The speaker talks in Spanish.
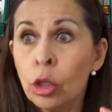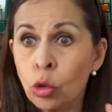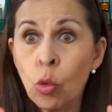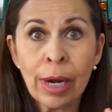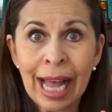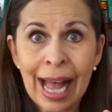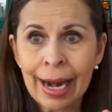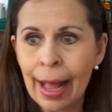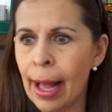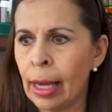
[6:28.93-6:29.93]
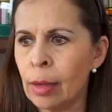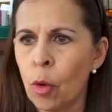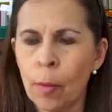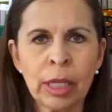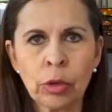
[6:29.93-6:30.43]
tu cara al
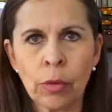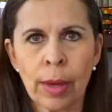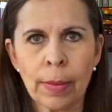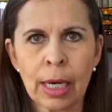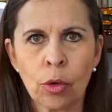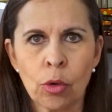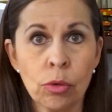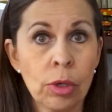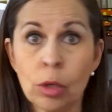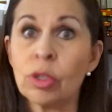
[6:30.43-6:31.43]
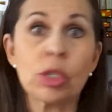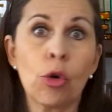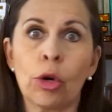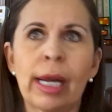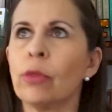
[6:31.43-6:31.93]
momento de hablar con un niño es de
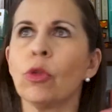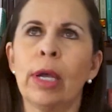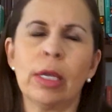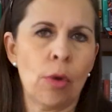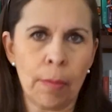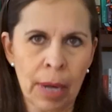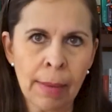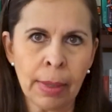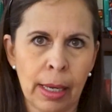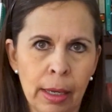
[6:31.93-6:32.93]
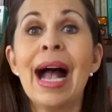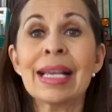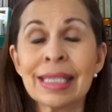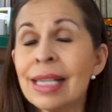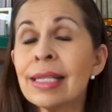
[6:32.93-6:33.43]
horrendo e innombrable.
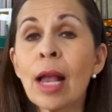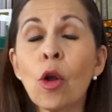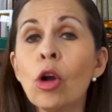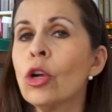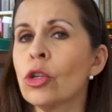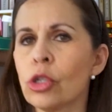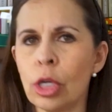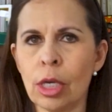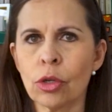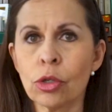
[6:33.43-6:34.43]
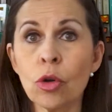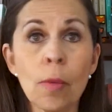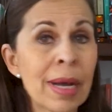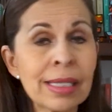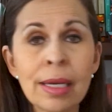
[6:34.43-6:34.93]
Así es que con los niños
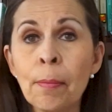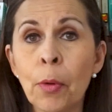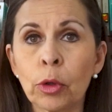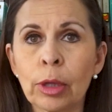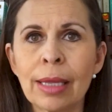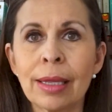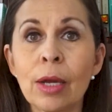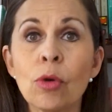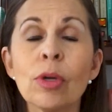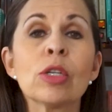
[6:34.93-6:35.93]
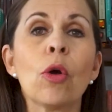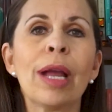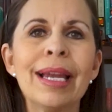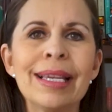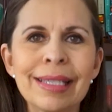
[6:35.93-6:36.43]
lo más importante no es lo
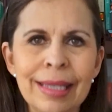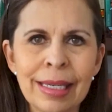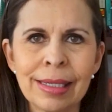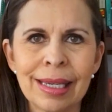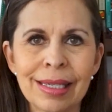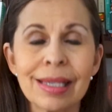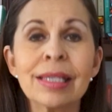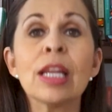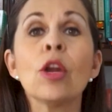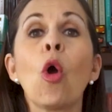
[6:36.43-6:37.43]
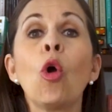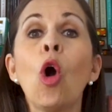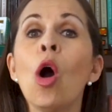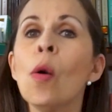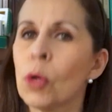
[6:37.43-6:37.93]
que les dices, sino
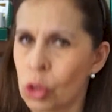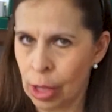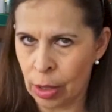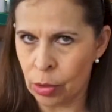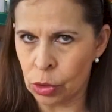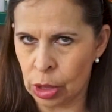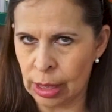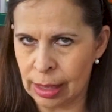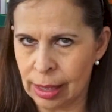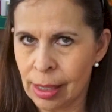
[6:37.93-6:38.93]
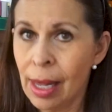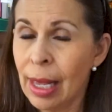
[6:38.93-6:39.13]
cómo se los dices.